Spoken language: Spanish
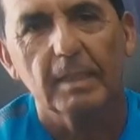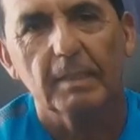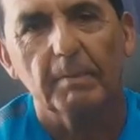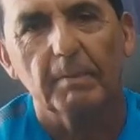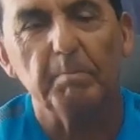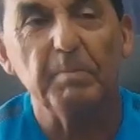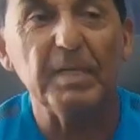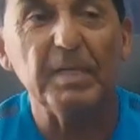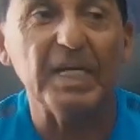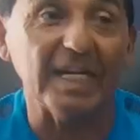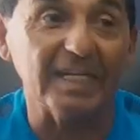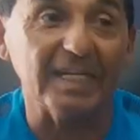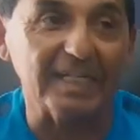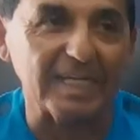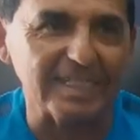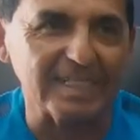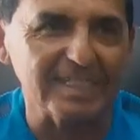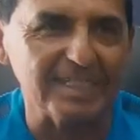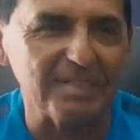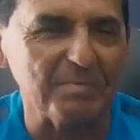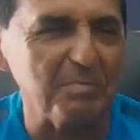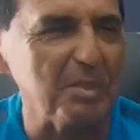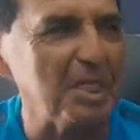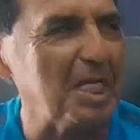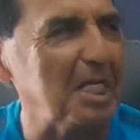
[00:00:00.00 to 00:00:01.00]
vi el
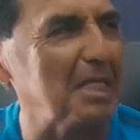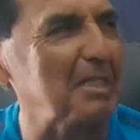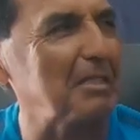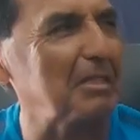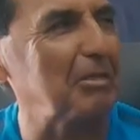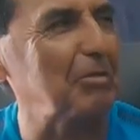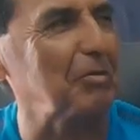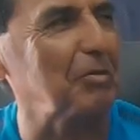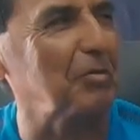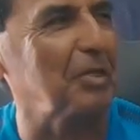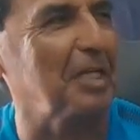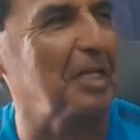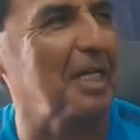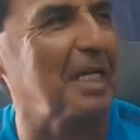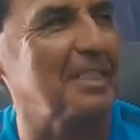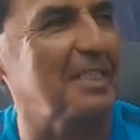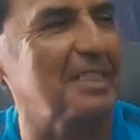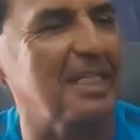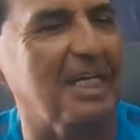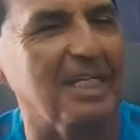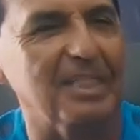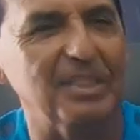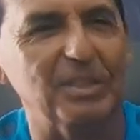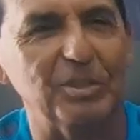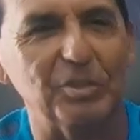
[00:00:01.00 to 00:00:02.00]
crecimiento de la
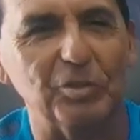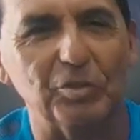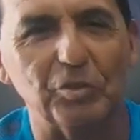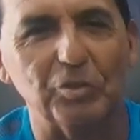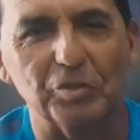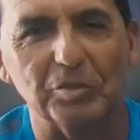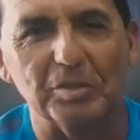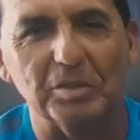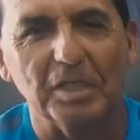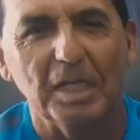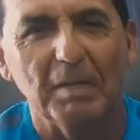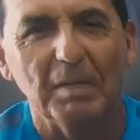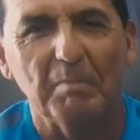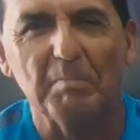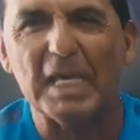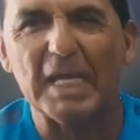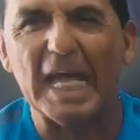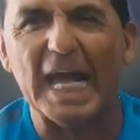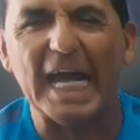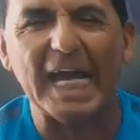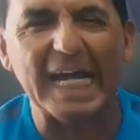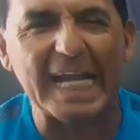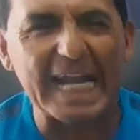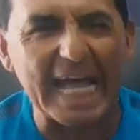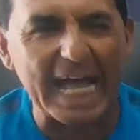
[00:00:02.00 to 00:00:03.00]
selección, me
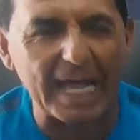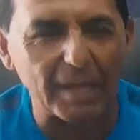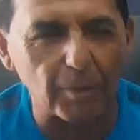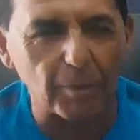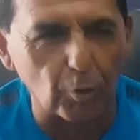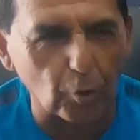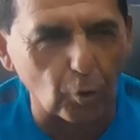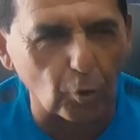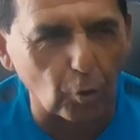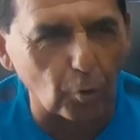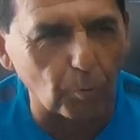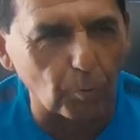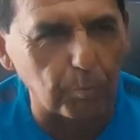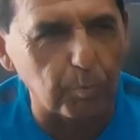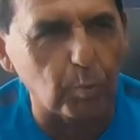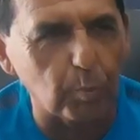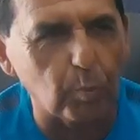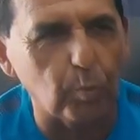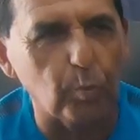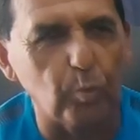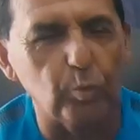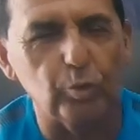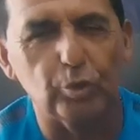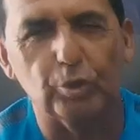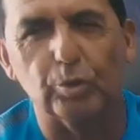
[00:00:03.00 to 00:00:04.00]
agradó
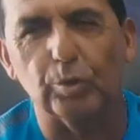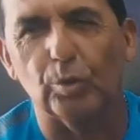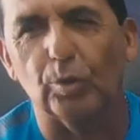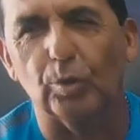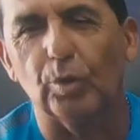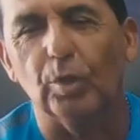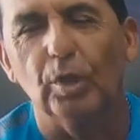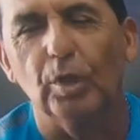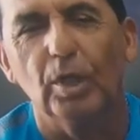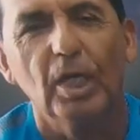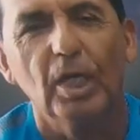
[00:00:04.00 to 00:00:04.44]
mucho